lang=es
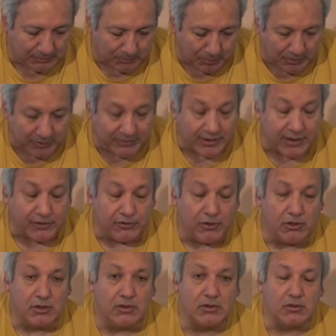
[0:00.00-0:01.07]
Por esa
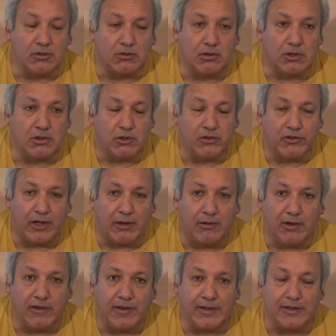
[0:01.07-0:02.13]
razón, cuando se
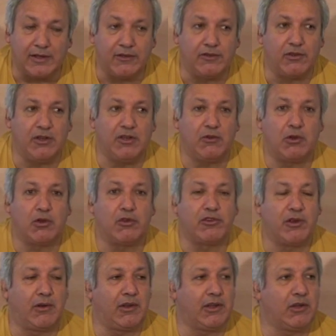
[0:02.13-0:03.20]
habla de atención y cuando
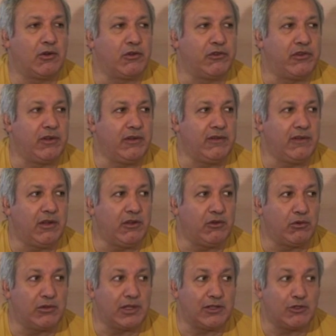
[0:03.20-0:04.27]
se habla de conciencia
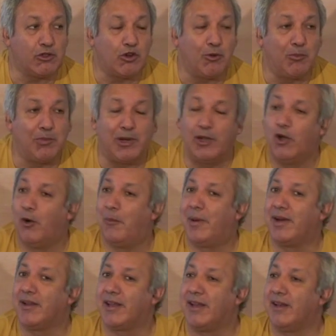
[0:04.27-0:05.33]
es un tanto complejo
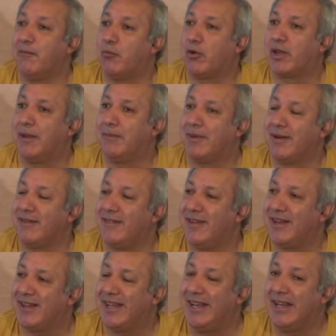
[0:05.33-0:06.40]
para que, porque
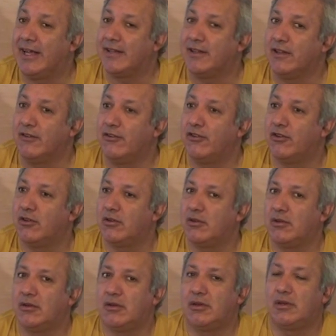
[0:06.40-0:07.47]
pareciera que la
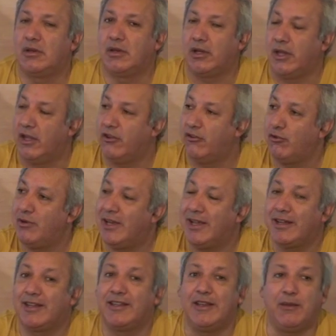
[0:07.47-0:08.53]
atención es una
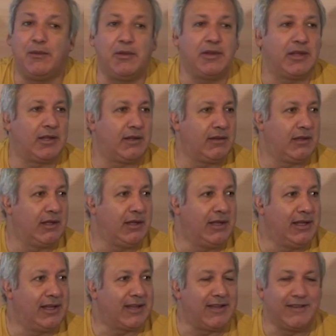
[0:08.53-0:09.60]
actividad
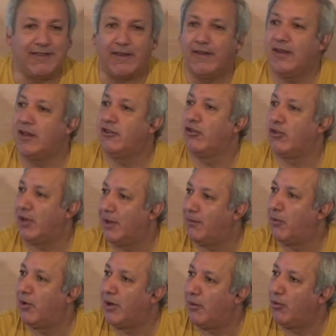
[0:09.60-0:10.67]
que está direccionada
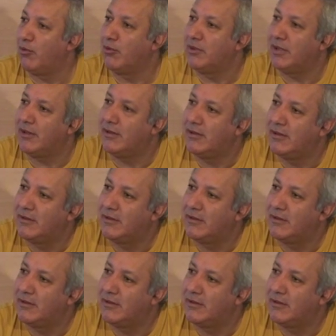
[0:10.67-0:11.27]
por la voluntad.